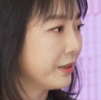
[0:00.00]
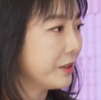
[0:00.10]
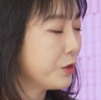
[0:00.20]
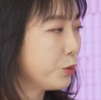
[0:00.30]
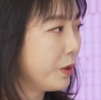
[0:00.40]

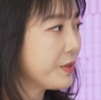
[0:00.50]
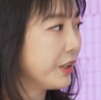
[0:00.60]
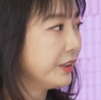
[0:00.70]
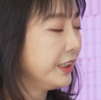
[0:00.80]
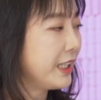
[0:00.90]
수업
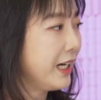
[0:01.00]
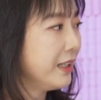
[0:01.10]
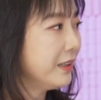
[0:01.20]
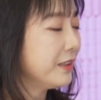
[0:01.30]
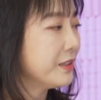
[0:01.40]

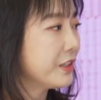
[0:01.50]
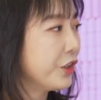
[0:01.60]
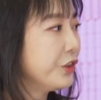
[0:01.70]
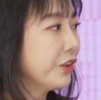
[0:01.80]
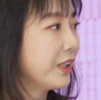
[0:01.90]
전이나
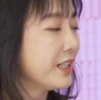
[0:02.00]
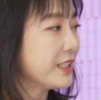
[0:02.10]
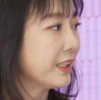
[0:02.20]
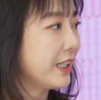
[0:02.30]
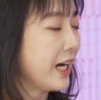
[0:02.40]

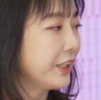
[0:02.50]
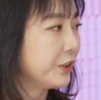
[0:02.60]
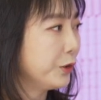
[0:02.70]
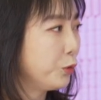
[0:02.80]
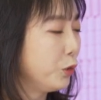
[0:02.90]
저녁까지
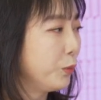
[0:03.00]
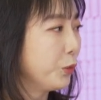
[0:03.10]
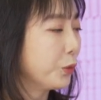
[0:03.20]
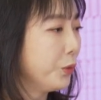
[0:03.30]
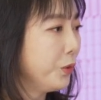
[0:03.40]
아이들을
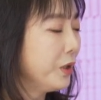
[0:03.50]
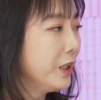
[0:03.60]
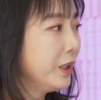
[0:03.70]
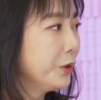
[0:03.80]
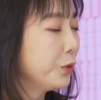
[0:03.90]
돌보고
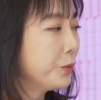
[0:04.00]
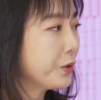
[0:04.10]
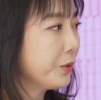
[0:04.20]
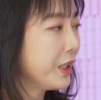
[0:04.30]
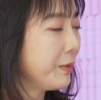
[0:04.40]
또
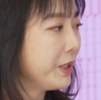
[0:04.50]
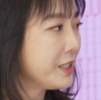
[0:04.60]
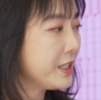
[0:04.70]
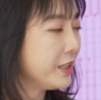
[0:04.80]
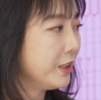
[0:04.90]

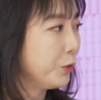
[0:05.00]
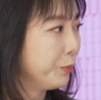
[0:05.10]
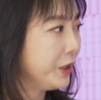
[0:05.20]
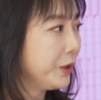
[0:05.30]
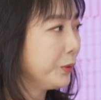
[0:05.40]
프로그램의 질을
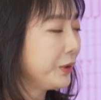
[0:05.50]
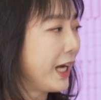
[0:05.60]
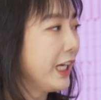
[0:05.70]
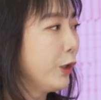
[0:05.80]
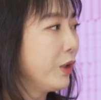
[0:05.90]
높이고
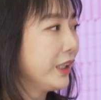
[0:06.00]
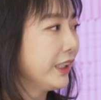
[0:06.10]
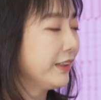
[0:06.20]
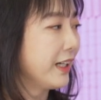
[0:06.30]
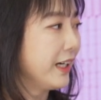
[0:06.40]

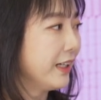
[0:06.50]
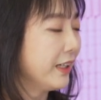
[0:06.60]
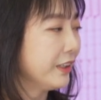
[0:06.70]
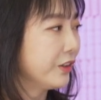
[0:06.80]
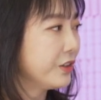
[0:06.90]

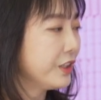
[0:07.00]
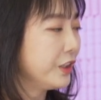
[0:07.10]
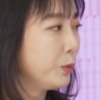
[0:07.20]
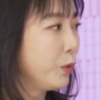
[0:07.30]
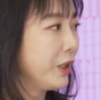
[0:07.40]
다양화하겠다. 이것이
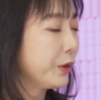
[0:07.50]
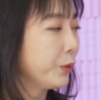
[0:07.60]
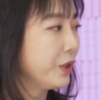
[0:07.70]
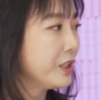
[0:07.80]
늘봄학교의